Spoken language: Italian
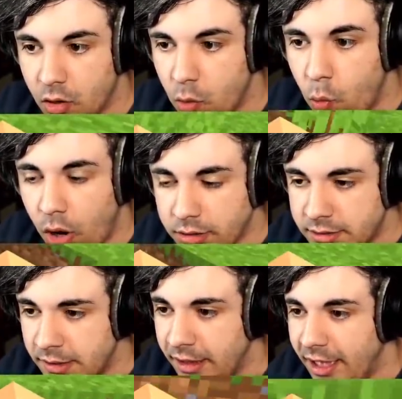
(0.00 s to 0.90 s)

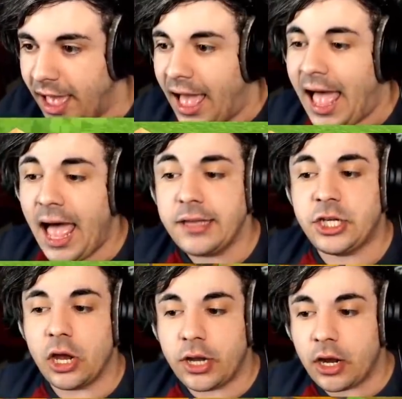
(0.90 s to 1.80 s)
What? Ah,
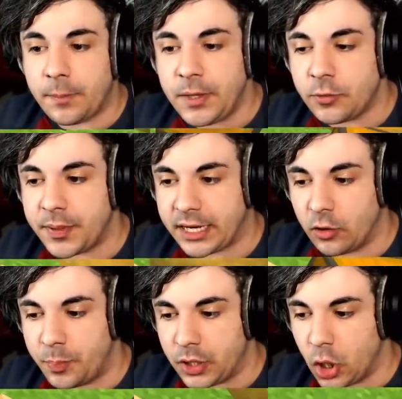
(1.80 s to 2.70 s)
cioè, ok, ho capito perché
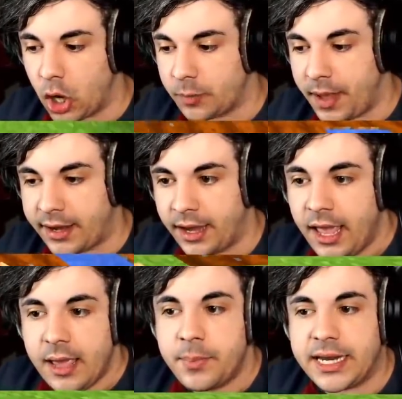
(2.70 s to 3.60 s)
non prendo
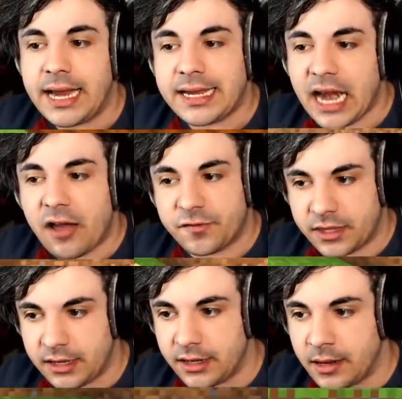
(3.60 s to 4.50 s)
knockback Perché il
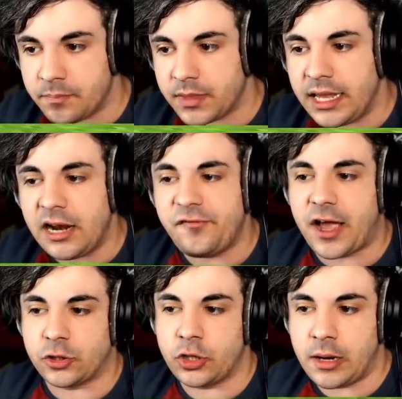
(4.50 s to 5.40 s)
crafting era
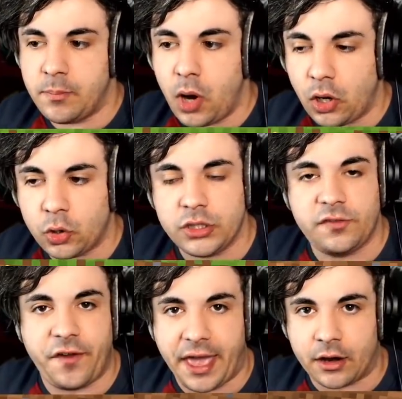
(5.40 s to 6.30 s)
fatto dal blocco di
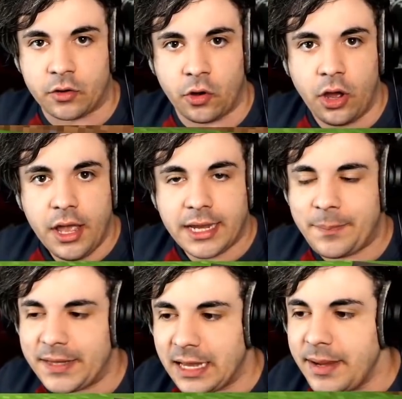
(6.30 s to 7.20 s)
ferro Che
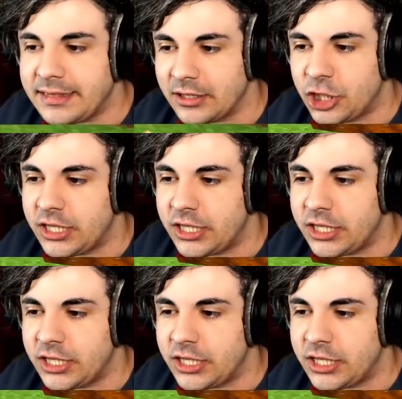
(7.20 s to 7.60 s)
praticamente ci